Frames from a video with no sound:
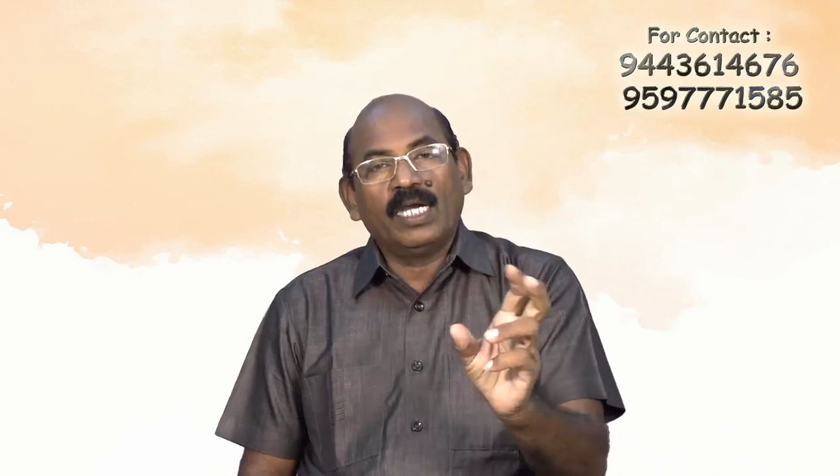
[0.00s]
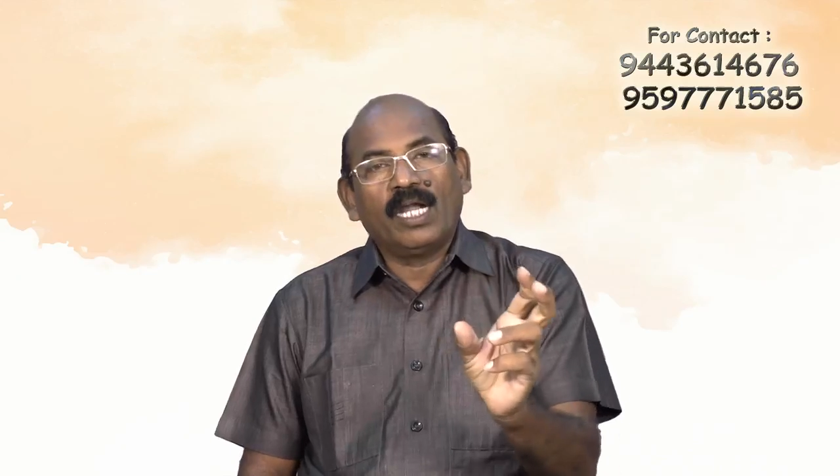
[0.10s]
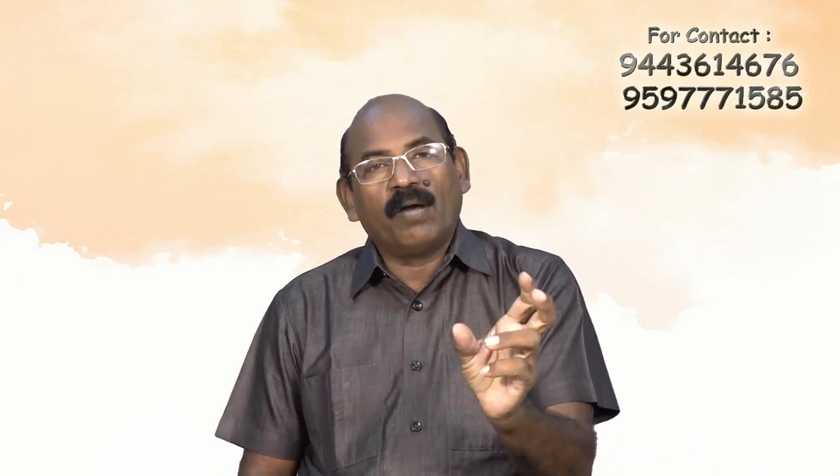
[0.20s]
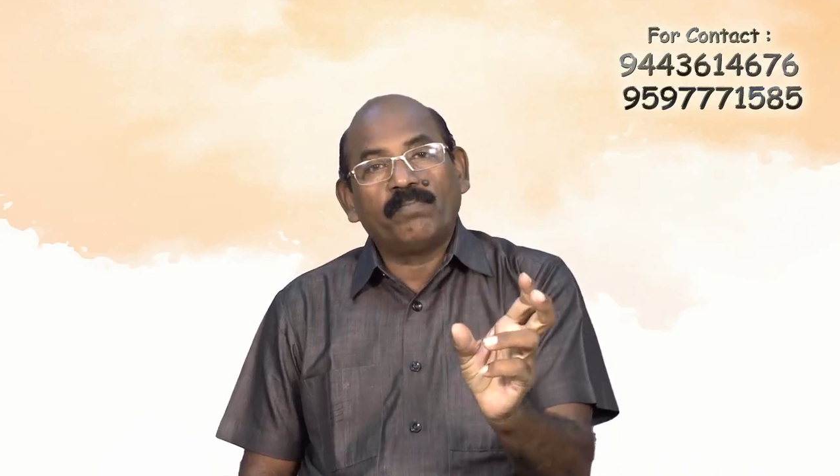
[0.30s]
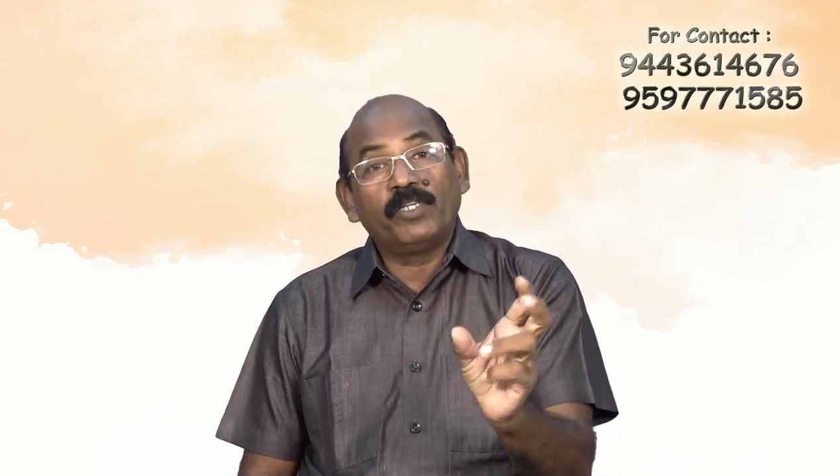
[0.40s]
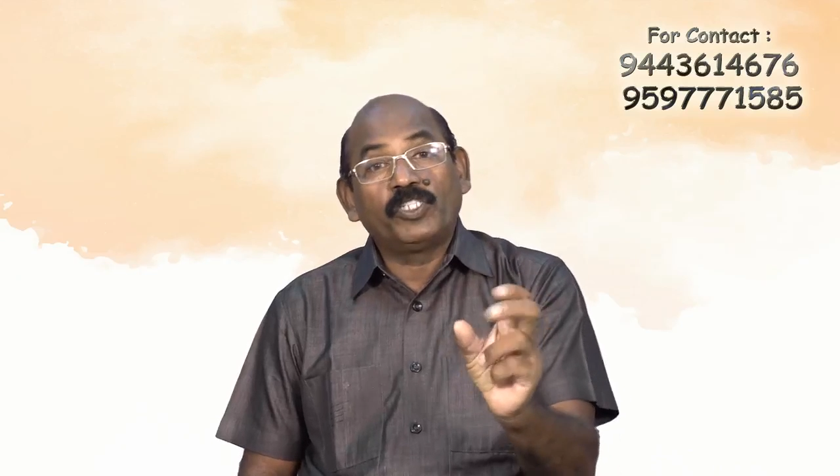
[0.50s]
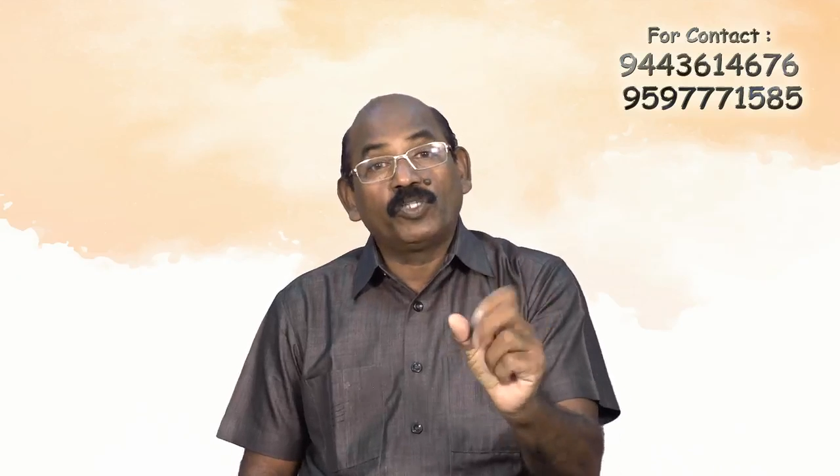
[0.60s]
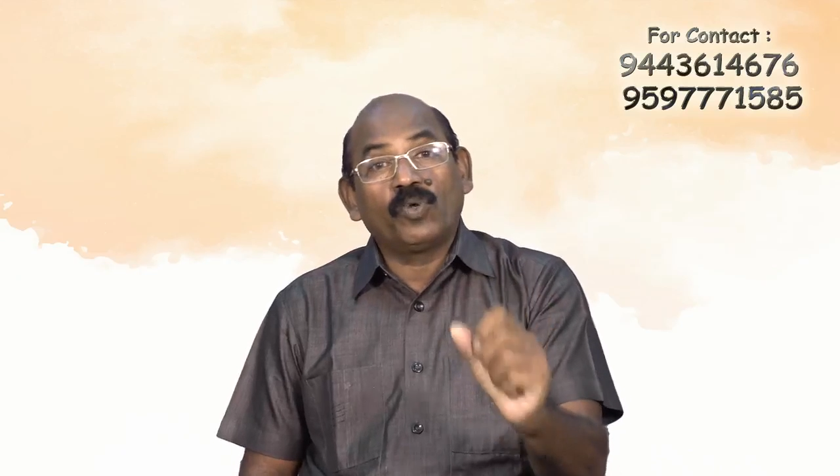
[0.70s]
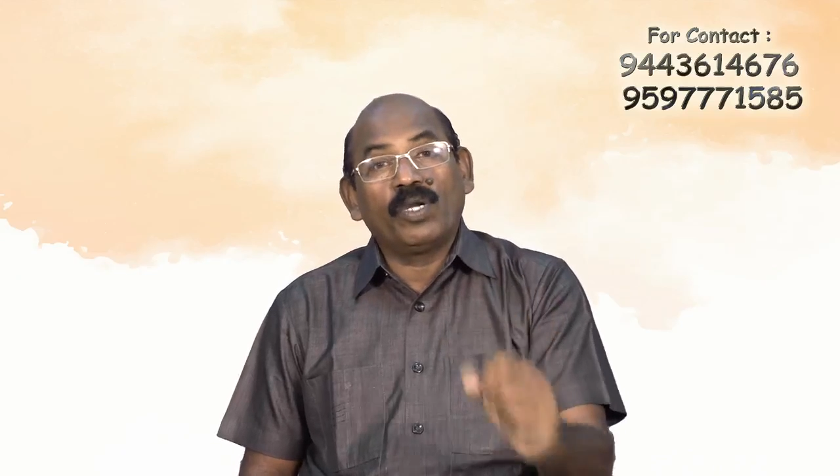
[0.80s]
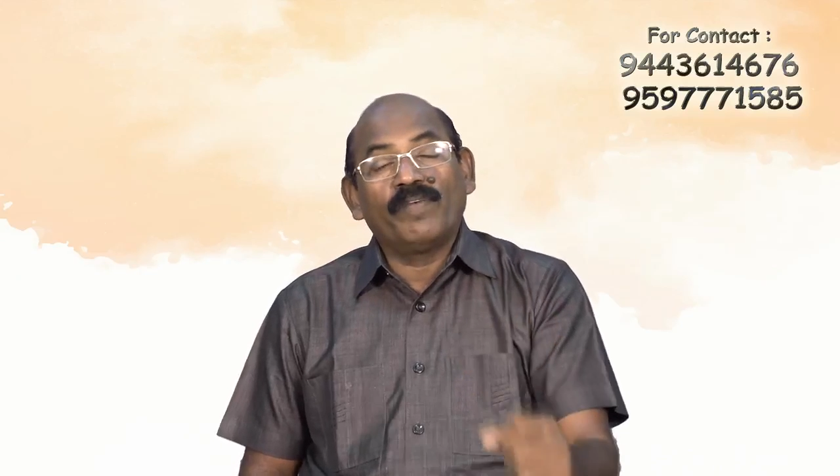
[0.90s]
நாம்
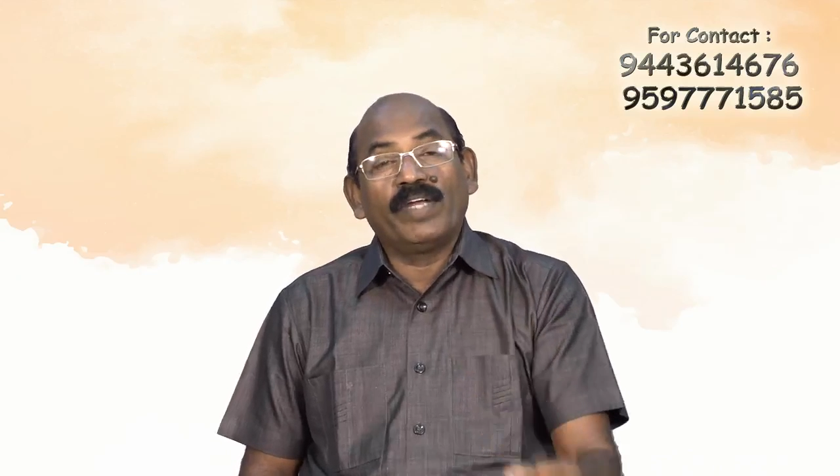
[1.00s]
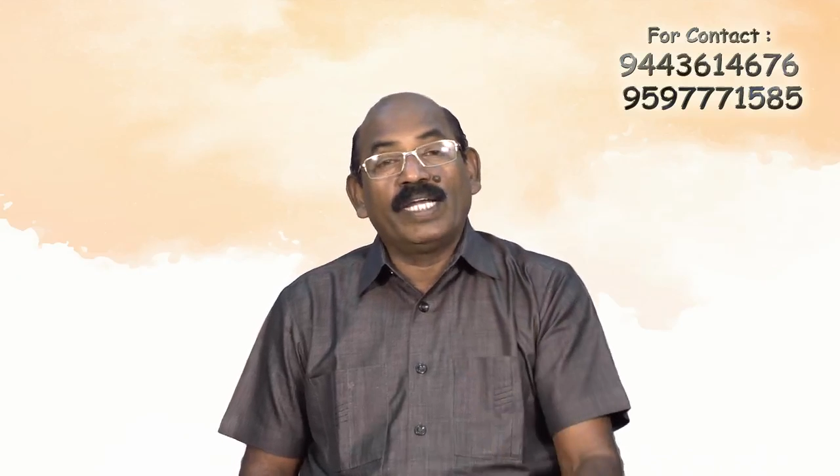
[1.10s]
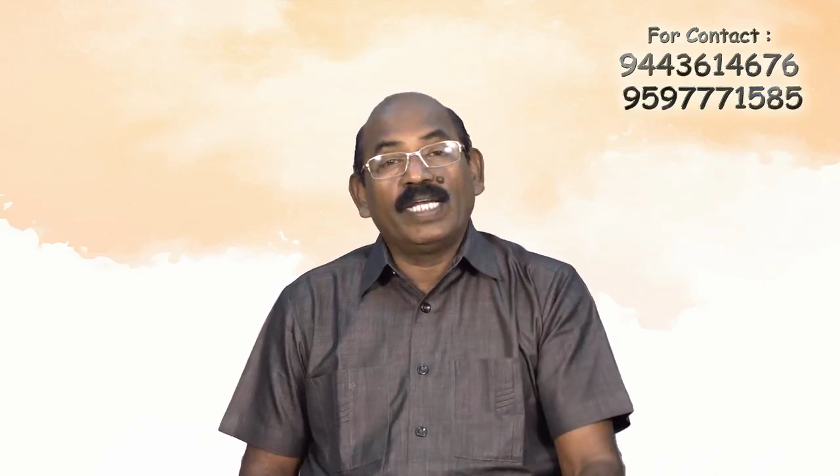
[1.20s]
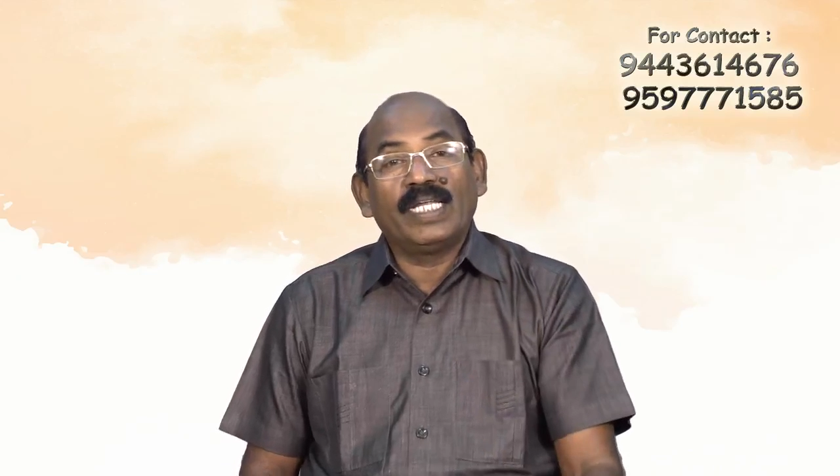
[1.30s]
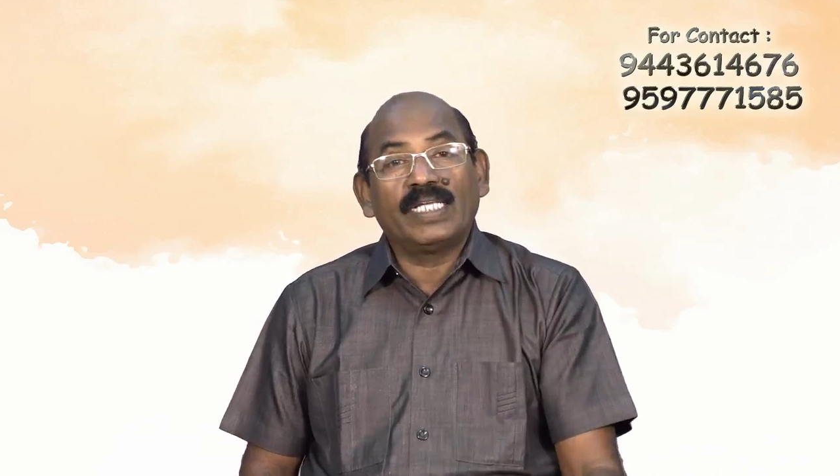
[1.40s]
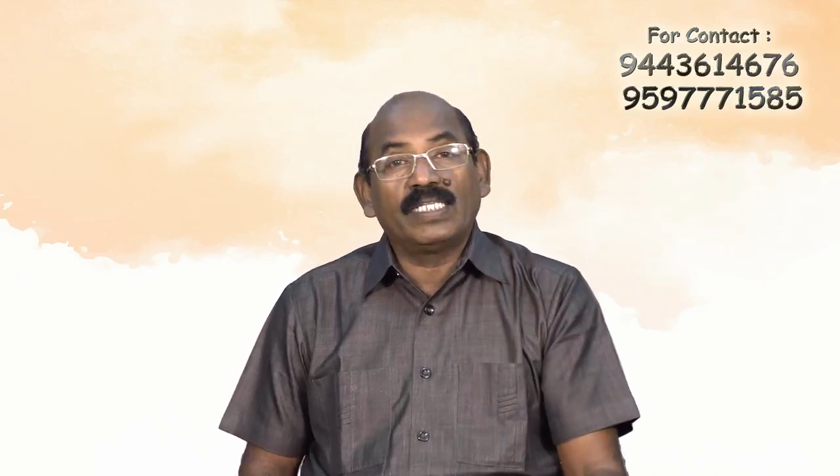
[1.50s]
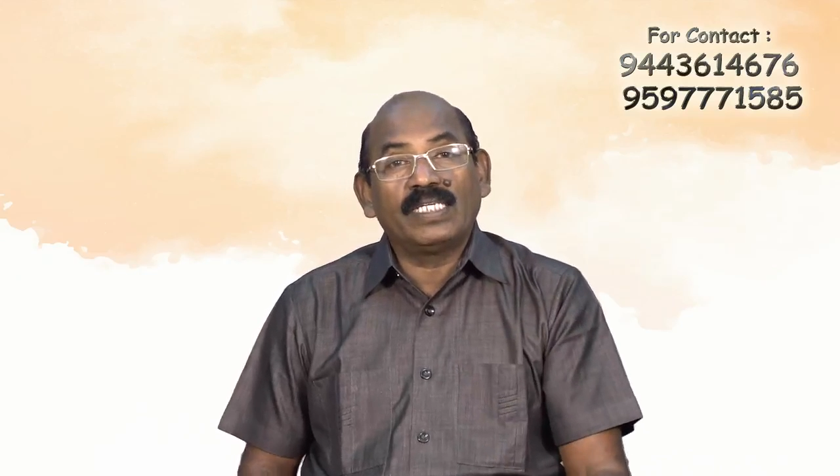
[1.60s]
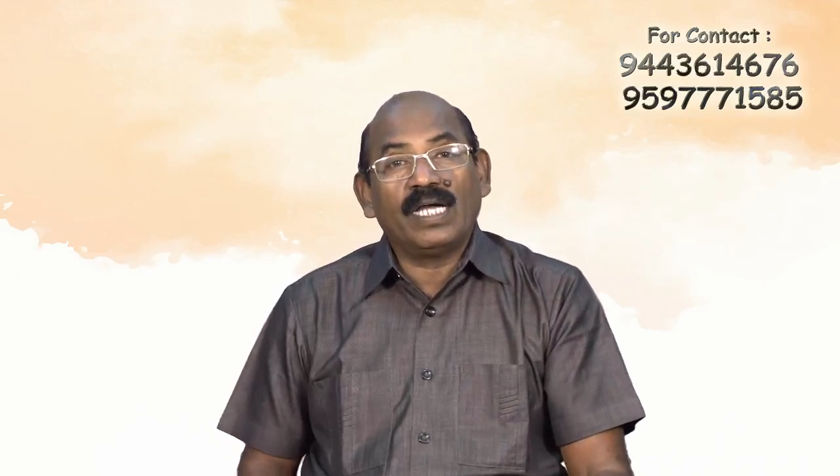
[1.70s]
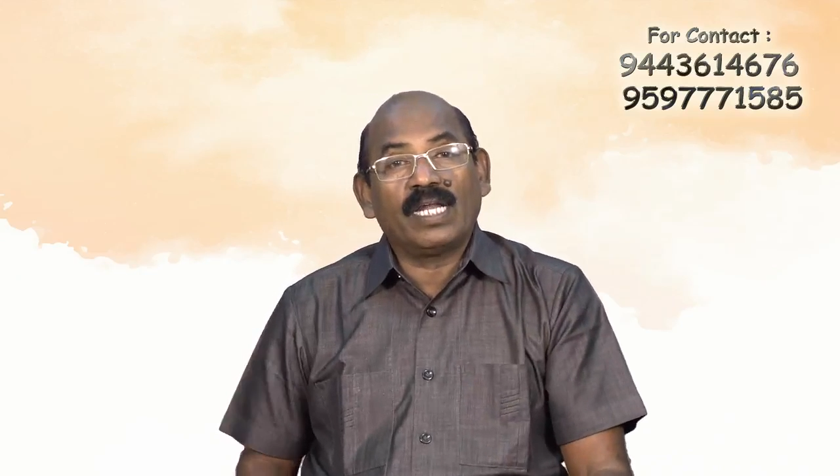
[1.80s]
பெற்றுக்கொள்ள வேண்டியது